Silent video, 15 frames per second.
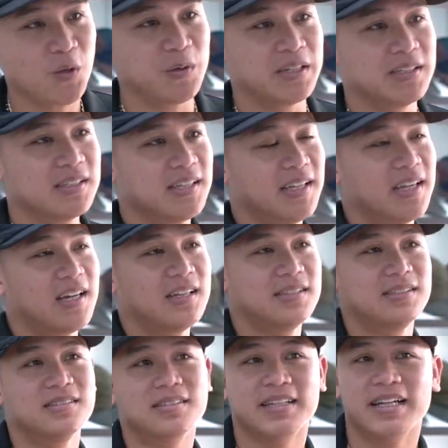rồi thì uh,
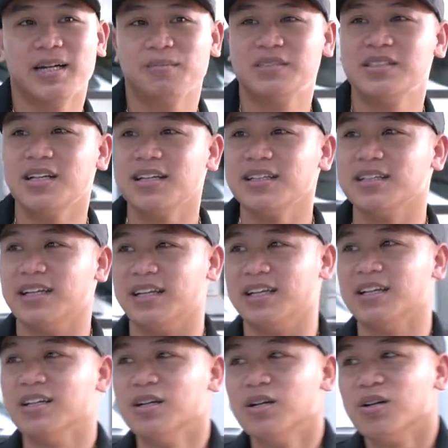những cái năm trước ấy
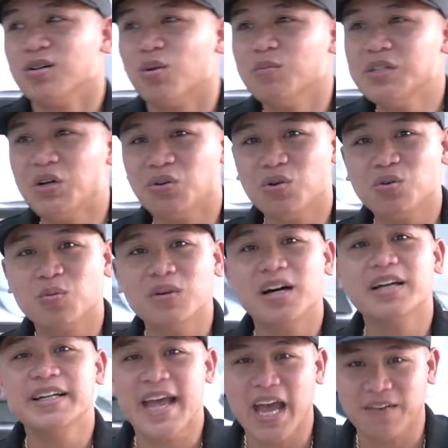thì cũng nhiều lúc cũng
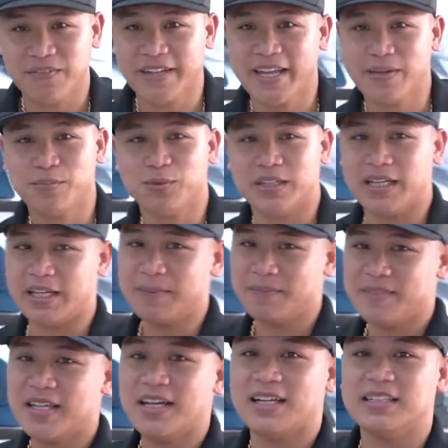hơi ngại với anh em một tí
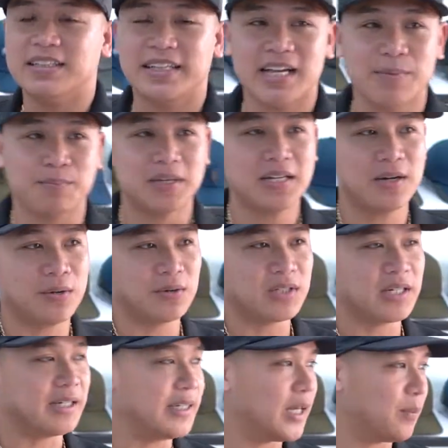nhất là những cái năm bắt đầu
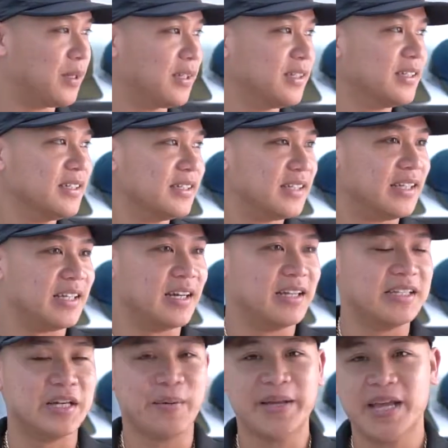khởi nghiệp ấy thì
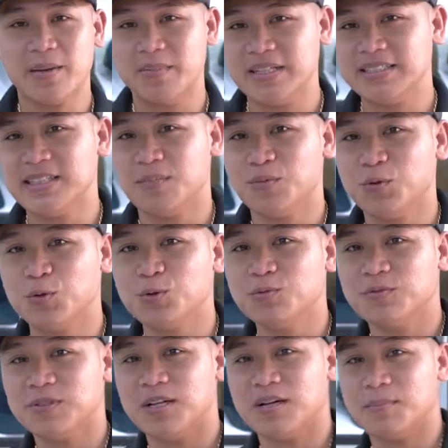uh, nhiều anh em đến xem mũ
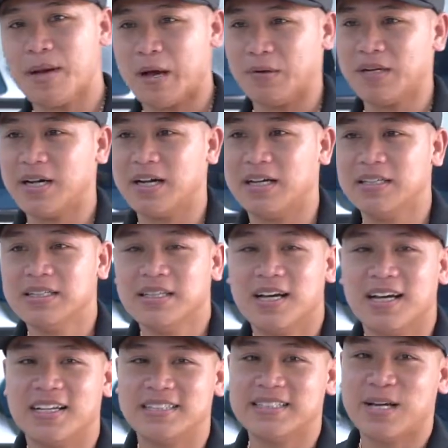uh, bảo là
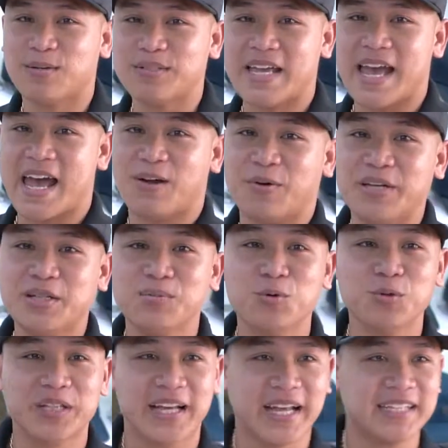uh, sao nhà có ít
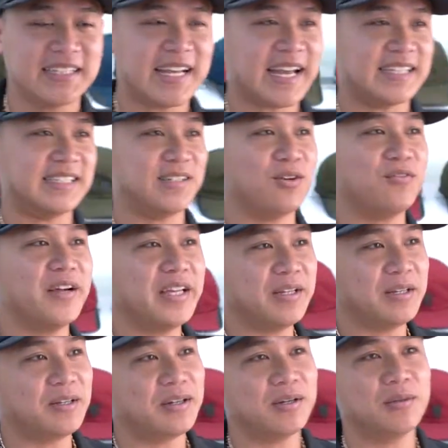mũ thế anh nhà chỉ có
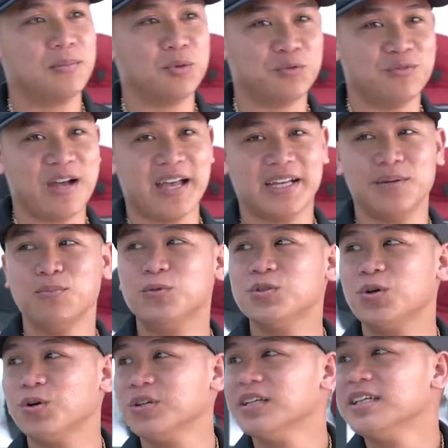vầy uh, một vài cái
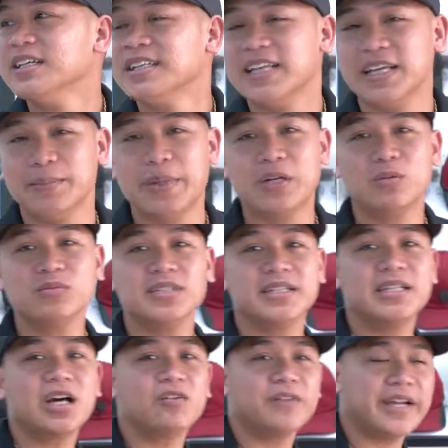mũ thôi thì mình cũng
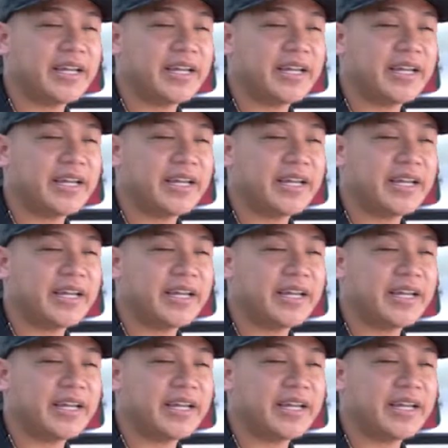giới thiệu